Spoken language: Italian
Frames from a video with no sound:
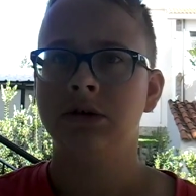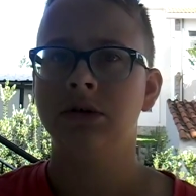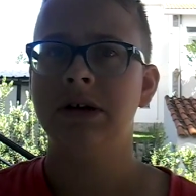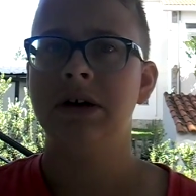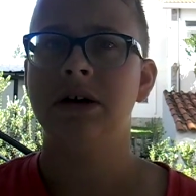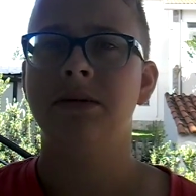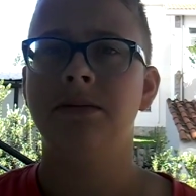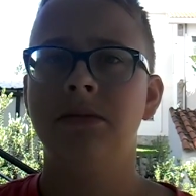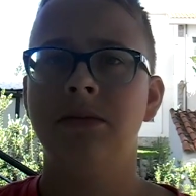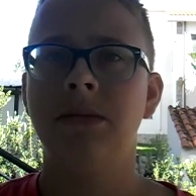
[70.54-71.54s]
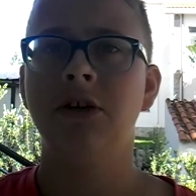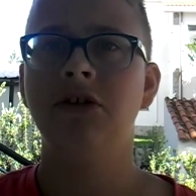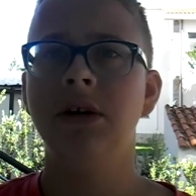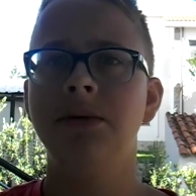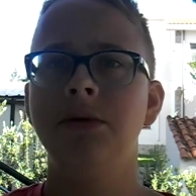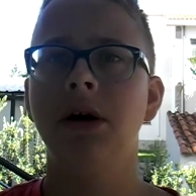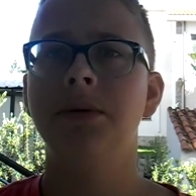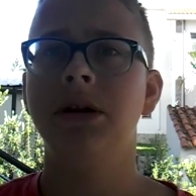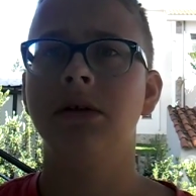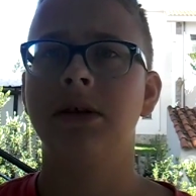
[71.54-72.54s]
con eh, margini di
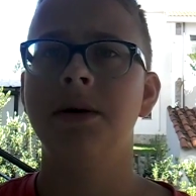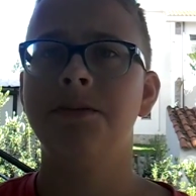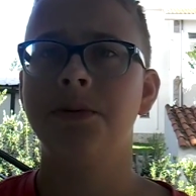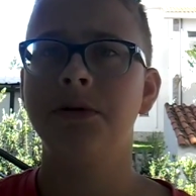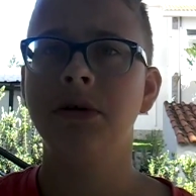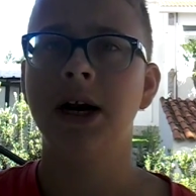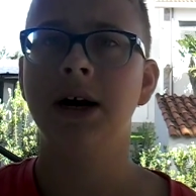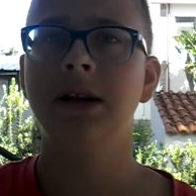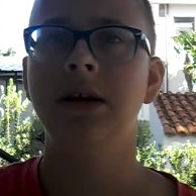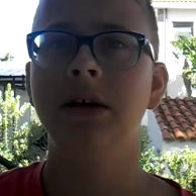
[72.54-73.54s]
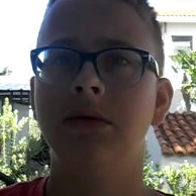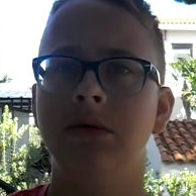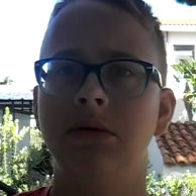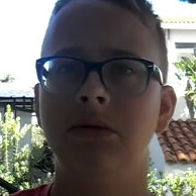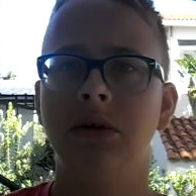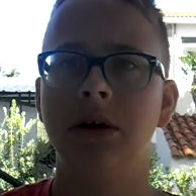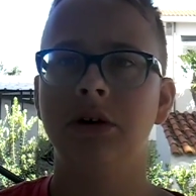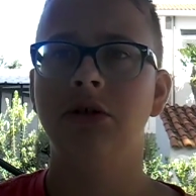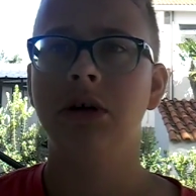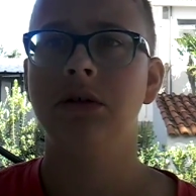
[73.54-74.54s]
miglioramento sempre più grandi,
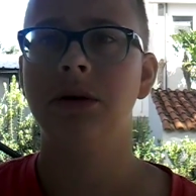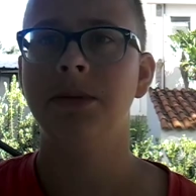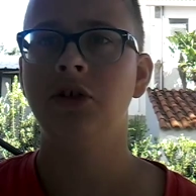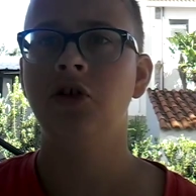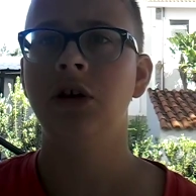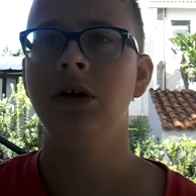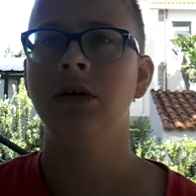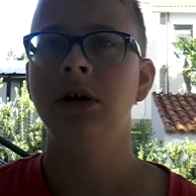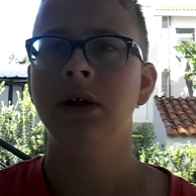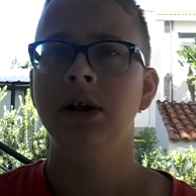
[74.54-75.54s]
un giocatore mancino